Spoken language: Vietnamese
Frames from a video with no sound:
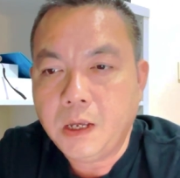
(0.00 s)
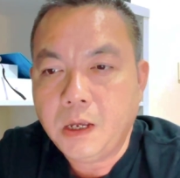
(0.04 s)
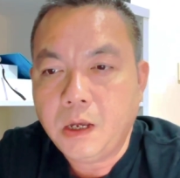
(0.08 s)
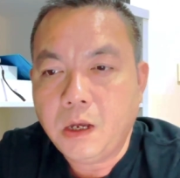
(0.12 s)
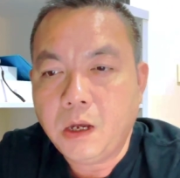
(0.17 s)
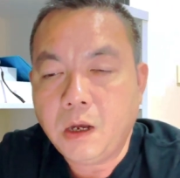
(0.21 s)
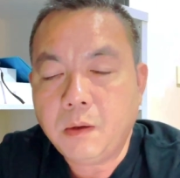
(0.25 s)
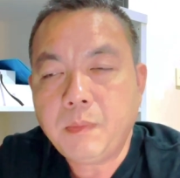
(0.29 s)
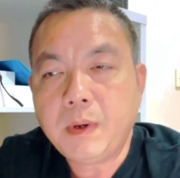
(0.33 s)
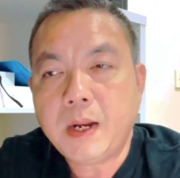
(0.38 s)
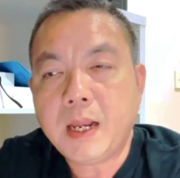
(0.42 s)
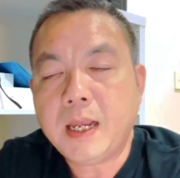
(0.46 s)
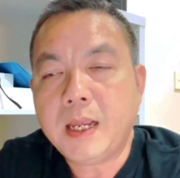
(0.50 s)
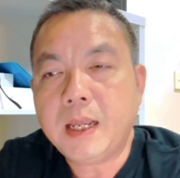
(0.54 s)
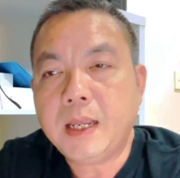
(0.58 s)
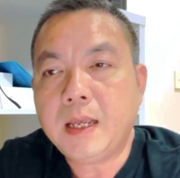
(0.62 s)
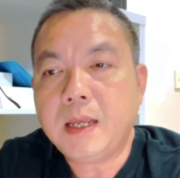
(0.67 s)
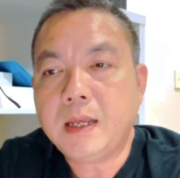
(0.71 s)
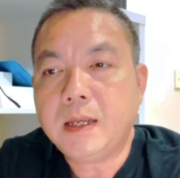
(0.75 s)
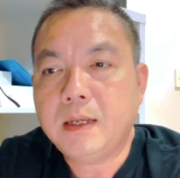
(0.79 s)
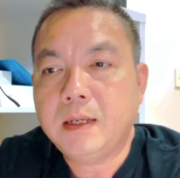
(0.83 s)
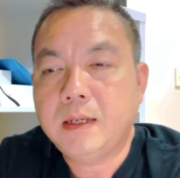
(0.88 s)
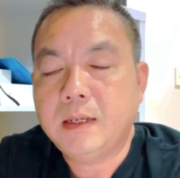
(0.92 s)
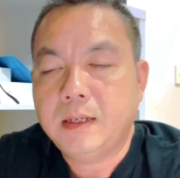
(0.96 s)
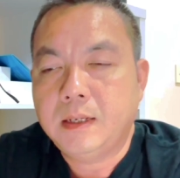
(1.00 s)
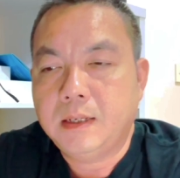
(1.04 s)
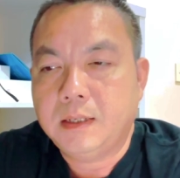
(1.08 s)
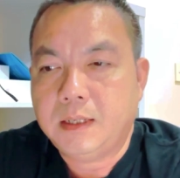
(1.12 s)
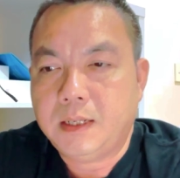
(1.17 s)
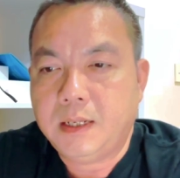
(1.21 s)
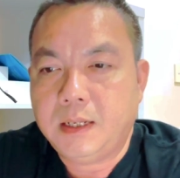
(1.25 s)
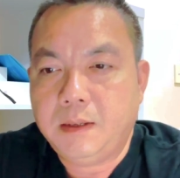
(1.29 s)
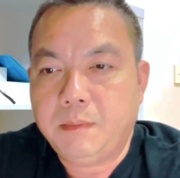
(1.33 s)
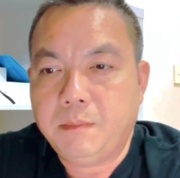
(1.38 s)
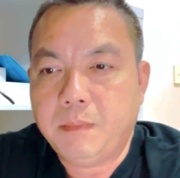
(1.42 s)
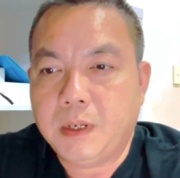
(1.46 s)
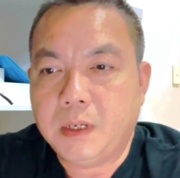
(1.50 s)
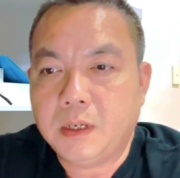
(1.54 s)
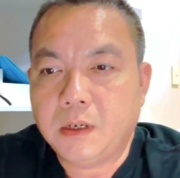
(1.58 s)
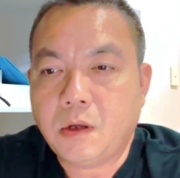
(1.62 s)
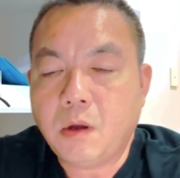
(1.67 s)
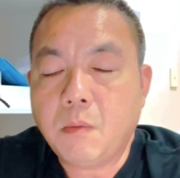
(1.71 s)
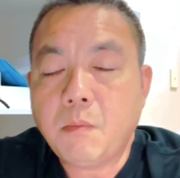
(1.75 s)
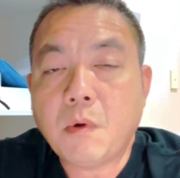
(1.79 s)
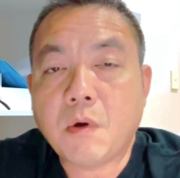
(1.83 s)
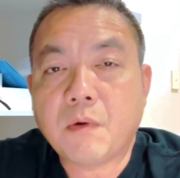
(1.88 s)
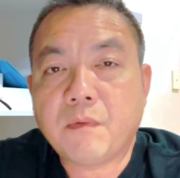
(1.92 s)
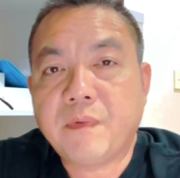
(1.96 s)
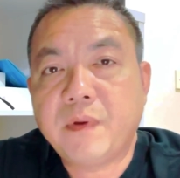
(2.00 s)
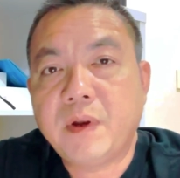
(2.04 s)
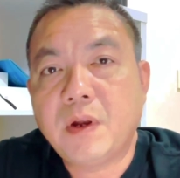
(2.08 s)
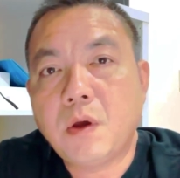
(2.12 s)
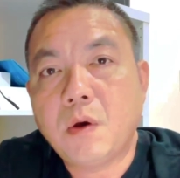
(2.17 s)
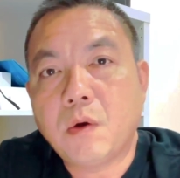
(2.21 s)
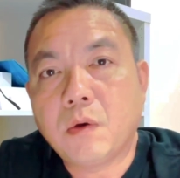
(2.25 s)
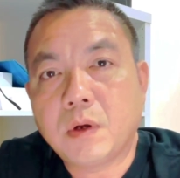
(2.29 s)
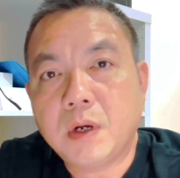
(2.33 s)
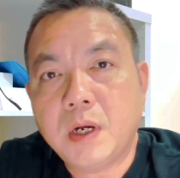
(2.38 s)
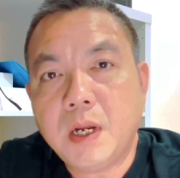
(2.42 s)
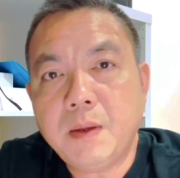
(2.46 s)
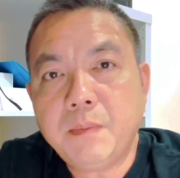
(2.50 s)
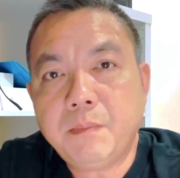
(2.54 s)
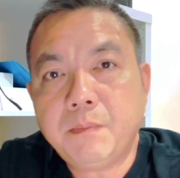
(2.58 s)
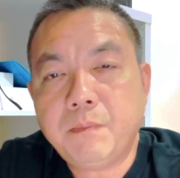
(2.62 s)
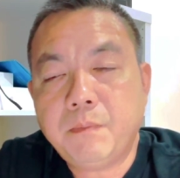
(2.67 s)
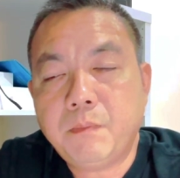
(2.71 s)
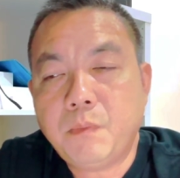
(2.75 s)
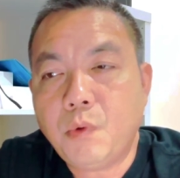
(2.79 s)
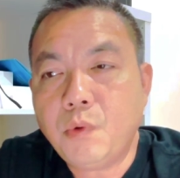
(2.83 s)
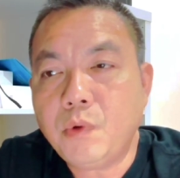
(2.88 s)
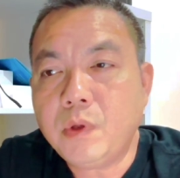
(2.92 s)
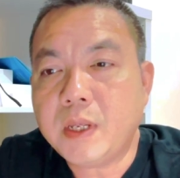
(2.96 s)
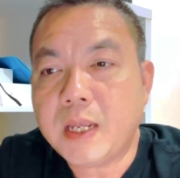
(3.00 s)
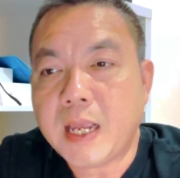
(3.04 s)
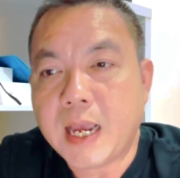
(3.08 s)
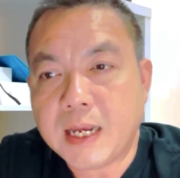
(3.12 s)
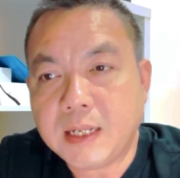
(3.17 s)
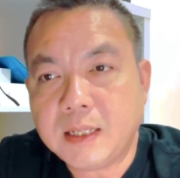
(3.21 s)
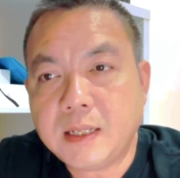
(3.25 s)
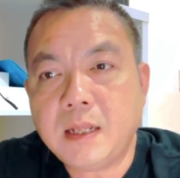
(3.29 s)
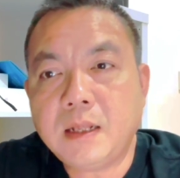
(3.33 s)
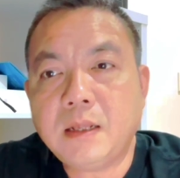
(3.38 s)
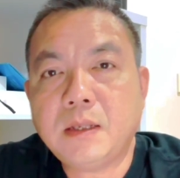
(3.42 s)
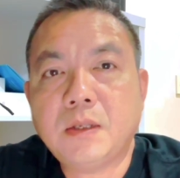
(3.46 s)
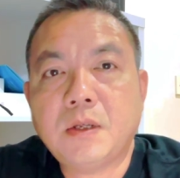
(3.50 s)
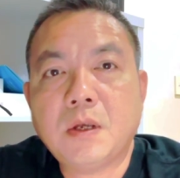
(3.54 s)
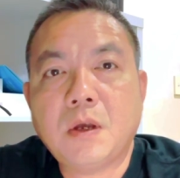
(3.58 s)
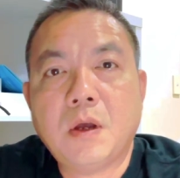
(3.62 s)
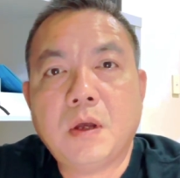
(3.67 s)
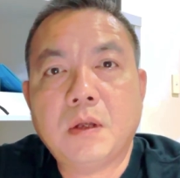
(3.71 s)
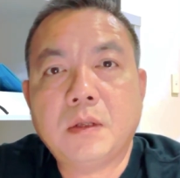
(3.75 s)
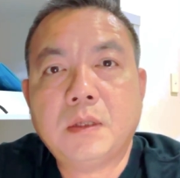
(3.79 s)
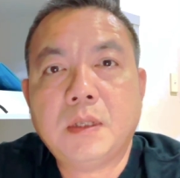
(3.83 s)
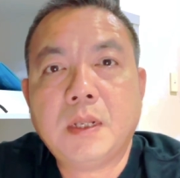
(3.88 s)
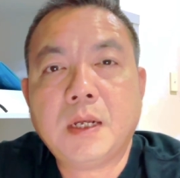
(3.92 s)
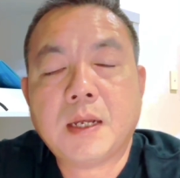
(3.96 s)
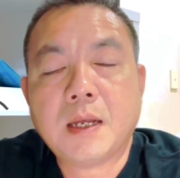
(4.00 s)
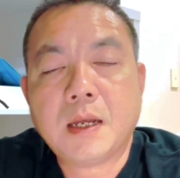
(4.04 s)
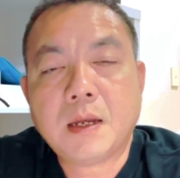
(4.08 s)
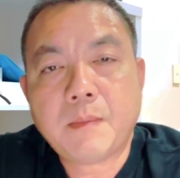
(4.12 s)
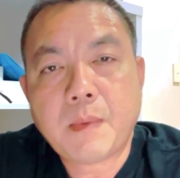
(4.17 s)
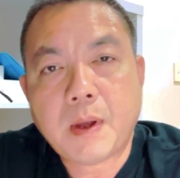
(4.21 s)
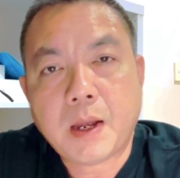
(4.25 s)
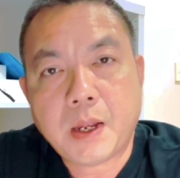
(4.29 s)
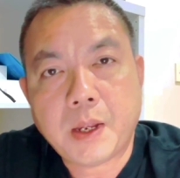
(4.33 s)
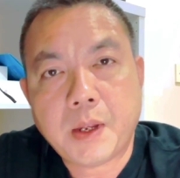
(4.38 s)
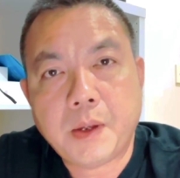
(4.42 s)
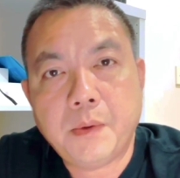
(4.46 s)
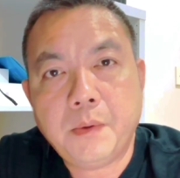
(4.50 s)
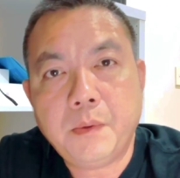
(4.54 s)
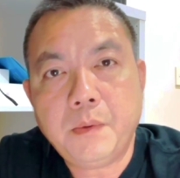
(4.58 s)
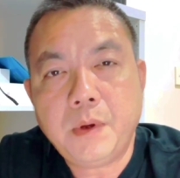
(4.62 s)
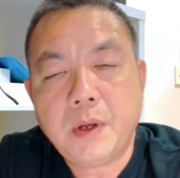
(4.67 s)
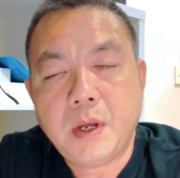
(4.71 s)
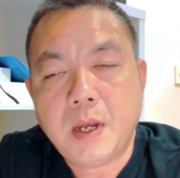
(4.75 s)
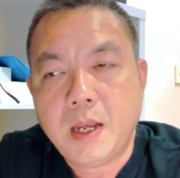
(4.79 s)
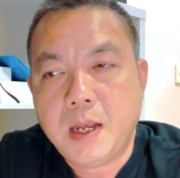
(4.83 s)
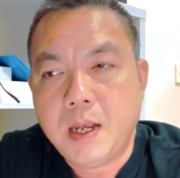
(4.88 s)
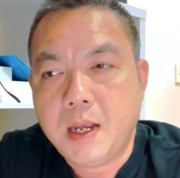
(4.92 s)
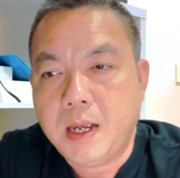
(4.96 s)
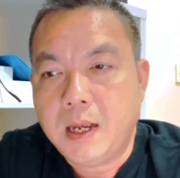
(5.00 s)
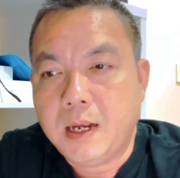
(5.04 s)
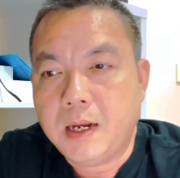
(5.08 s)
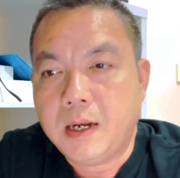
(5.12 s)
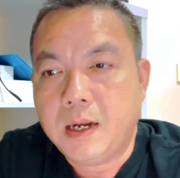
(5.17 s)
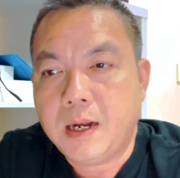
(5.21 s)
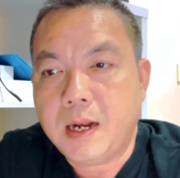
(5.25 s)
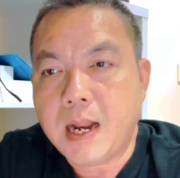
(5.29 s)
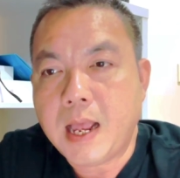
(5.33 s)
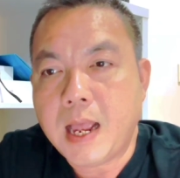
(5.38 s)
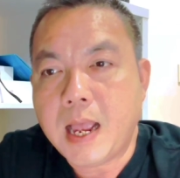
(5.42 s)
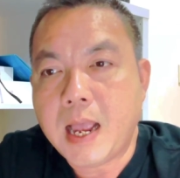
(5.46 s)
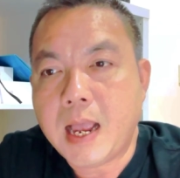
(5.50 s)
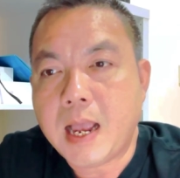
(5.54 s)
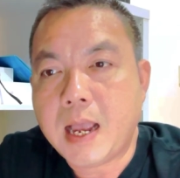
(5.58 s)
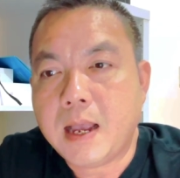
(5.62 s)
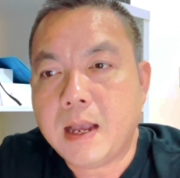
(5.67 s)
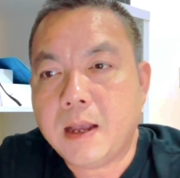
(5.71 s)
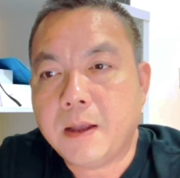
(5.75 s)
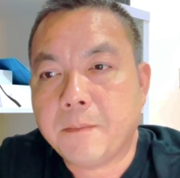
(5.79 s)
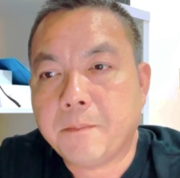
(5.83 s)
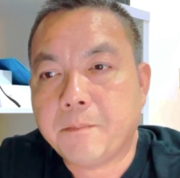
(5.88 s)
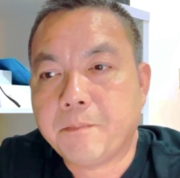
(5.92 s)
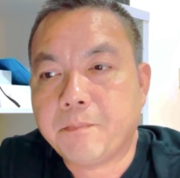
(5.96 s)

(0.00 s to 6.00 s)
Hôm nay thì mình có một video clip muốn giải thích cho tất cả các bạn hiểu là